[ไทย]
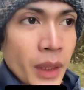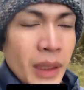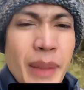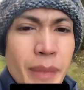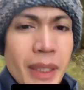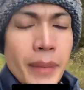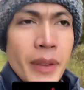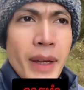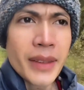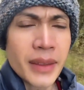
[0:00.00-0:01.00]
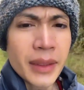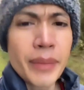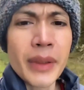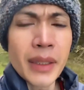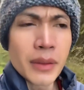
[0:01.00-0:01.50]
คลิปเรียวไม่ว่าจะคลิ
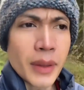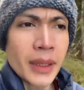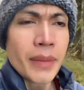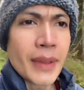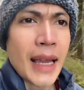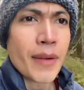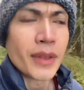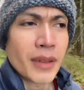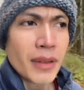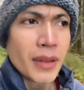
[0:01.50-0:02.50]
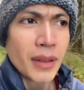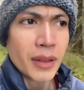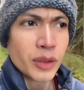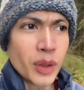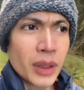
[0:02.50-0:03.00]
ปเรียวหรือว่าคลิปยาวมันก็
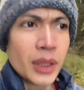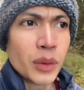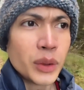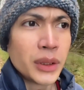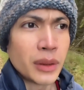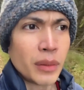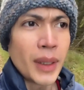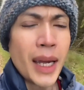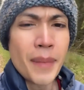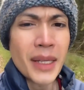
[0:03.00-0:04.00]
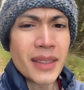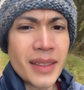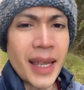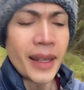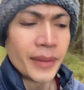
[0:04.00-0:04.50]
ช่วงนี้รู้สึกว่ามัน
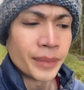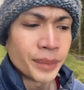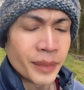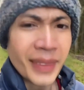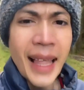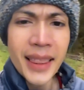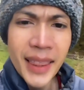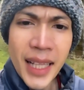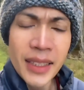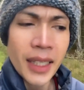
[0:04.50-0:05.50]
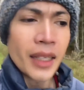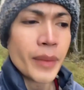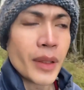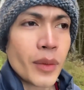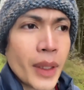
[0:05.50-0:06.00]
จะตันตันยังไง
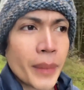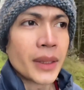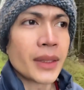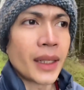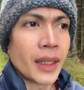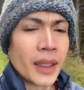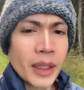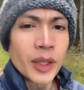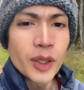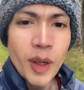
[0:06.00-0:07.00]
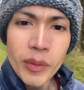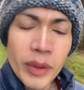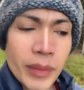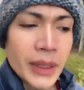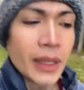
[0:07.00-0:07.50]
ไม่รู้ว่ามันจะยอด
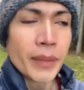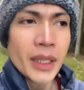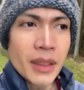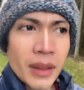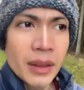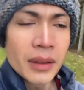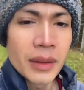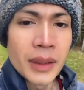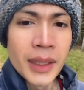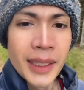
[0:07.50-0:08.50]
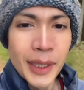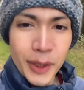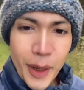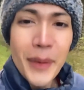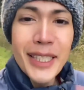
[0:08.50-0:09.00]
วิวมันจะไม่ขึ้น ห
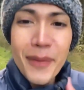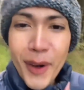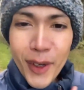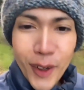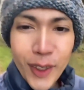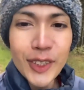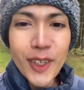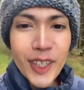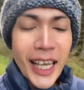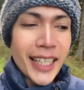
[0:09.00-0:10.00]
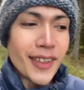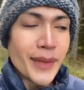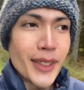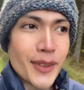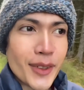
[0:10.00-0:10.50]
รือว่าเป็นเฉพาะของช่องไหนก็
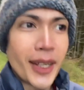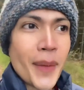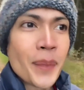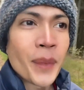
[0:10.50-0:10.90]
ไม่รู้นะ